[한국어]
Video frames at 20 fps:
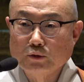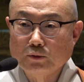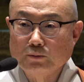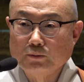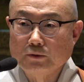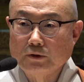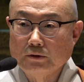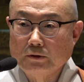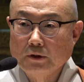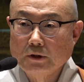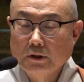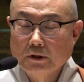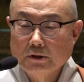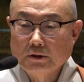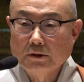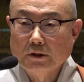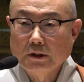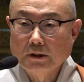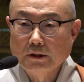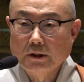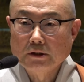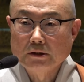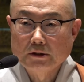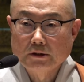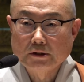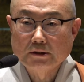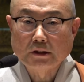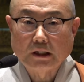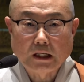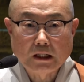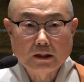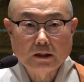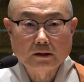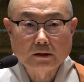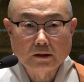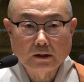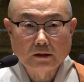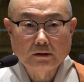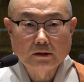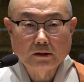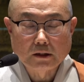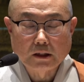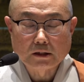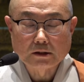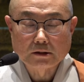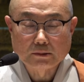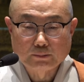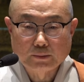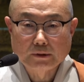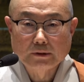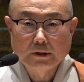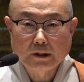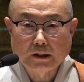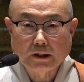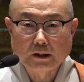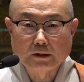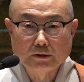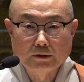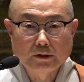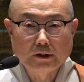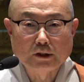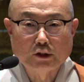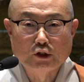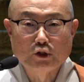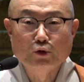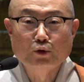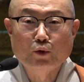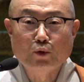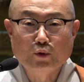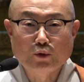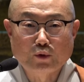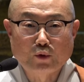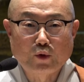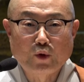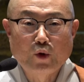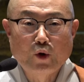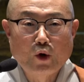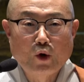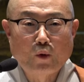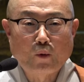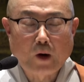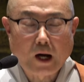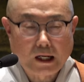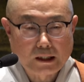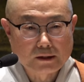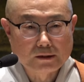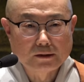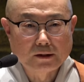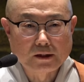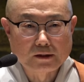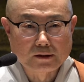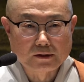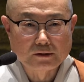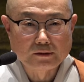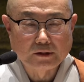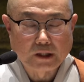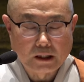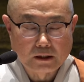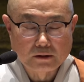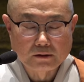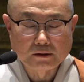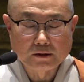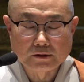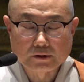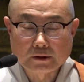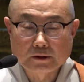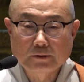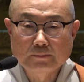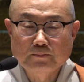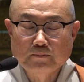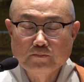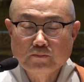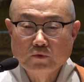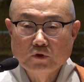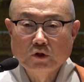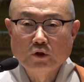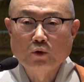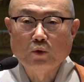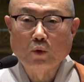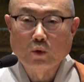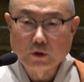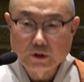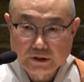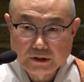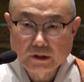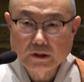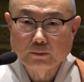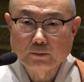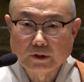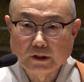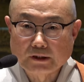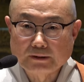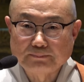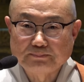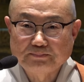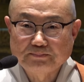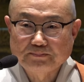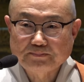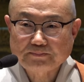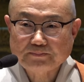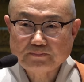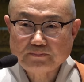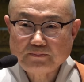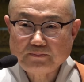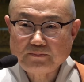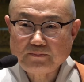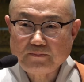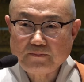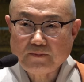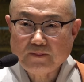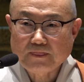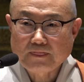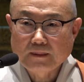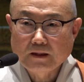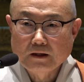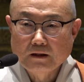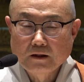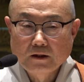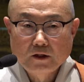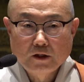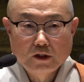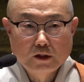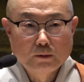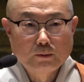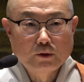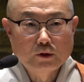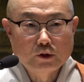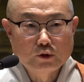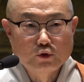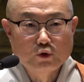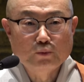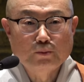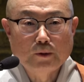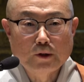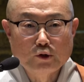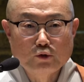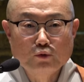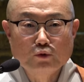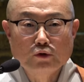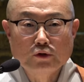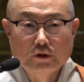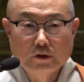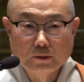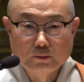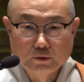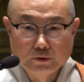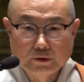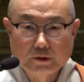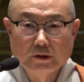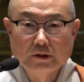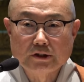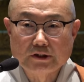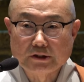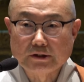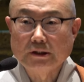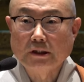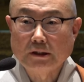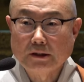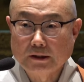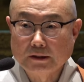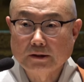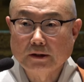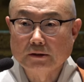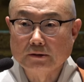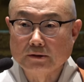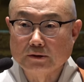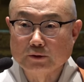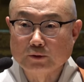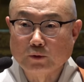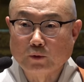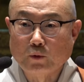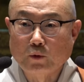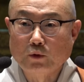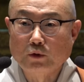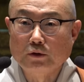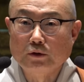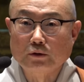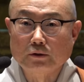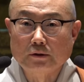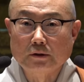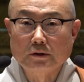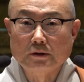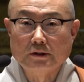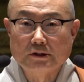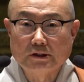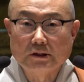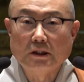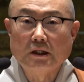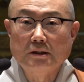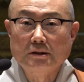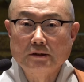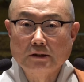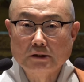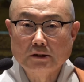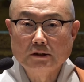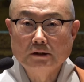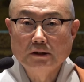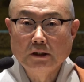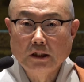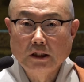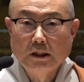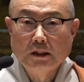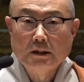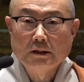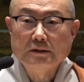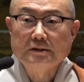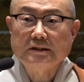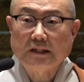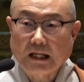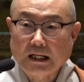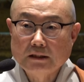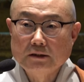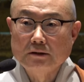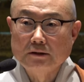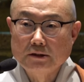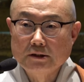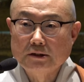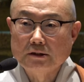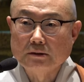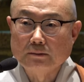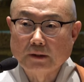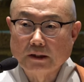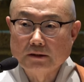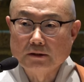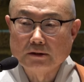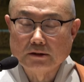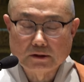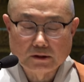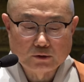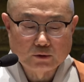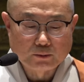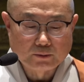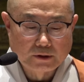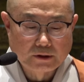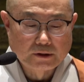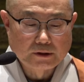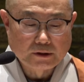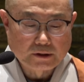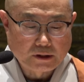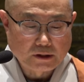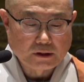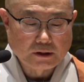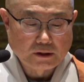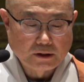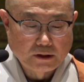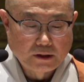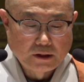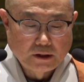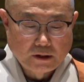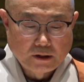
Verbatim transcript: 좀 실행되어지지 않았겠는가 싶은데, 근데 기록으로 확인되는 것은 고려시대입니다. 일본은 606년도부터 시작을 했다 그러죠. 그런 어떤 시간적인 차이는 있지만은 이제 좀 그렇게